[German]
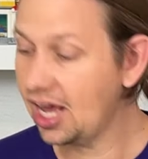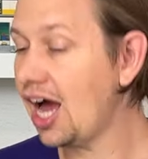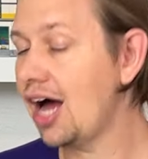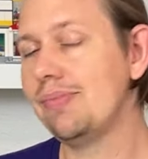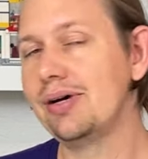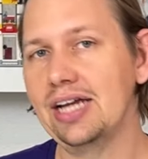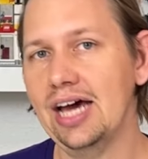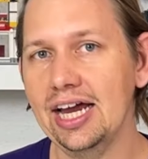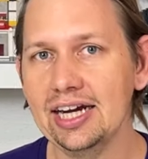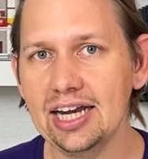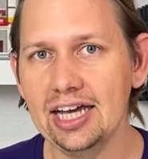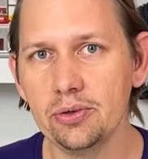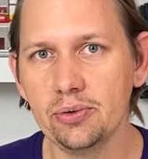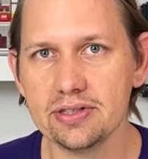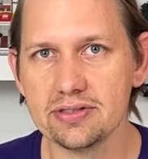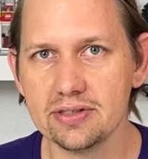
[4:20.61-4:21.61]
Aber in der
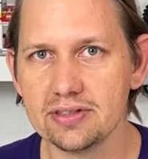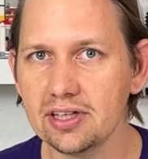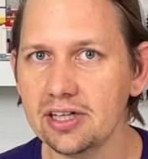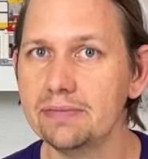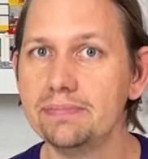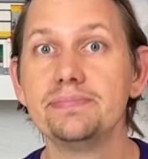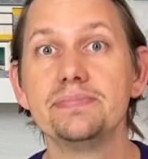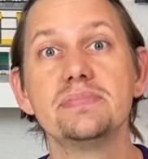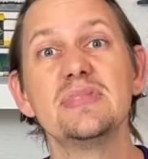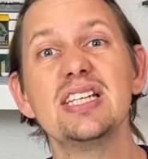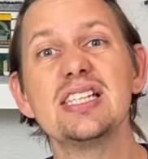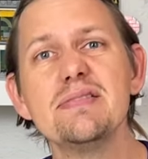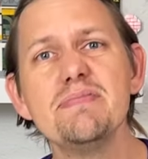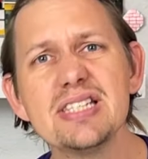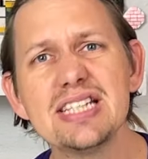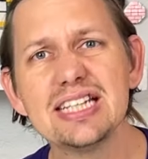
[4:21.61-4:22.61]
Anleitung ist es drin. Das
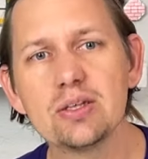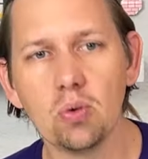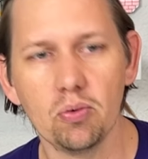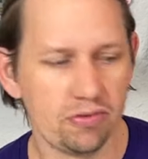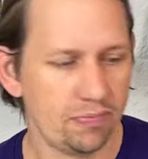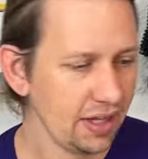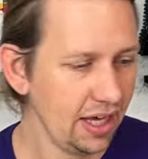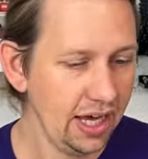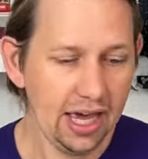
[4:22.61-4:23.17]
ist ein bisschen doof.